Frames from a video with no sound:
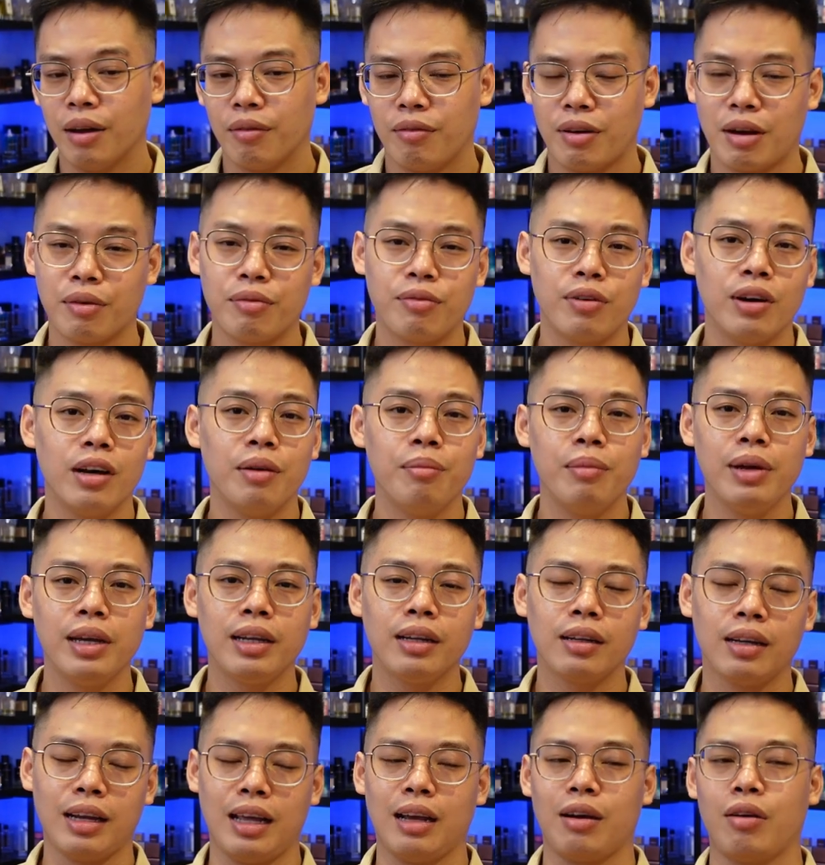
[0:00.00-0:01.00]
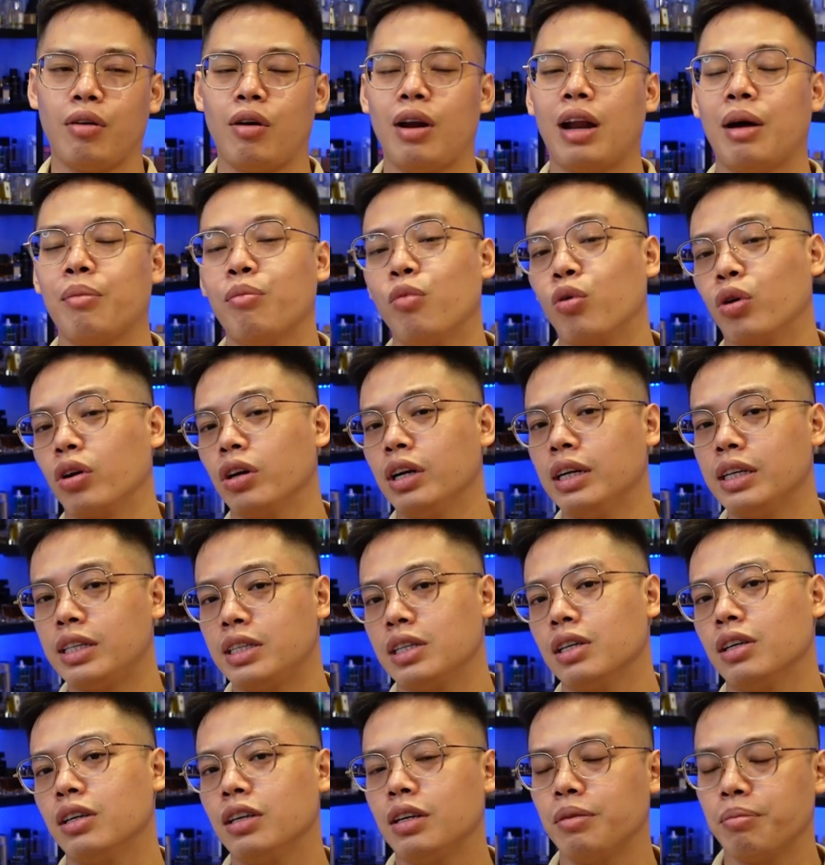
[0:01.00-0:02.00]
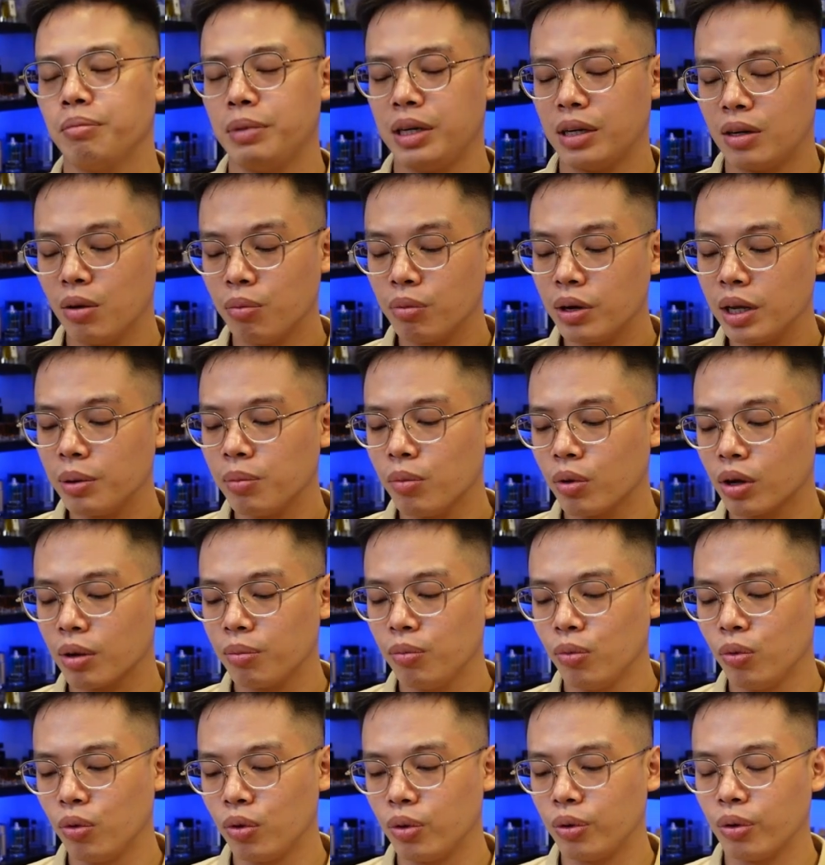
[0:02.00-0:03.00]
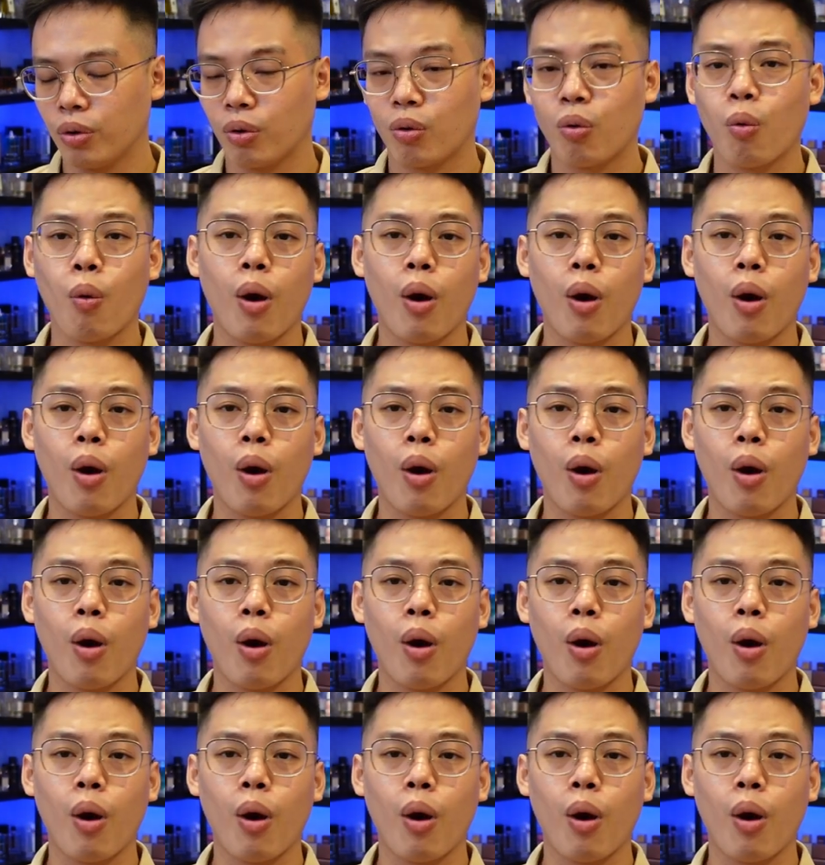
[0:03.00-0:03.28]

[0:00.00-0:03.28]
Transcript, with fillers: và với mình lại còn là một người chơi mình không thích một cái mùi nó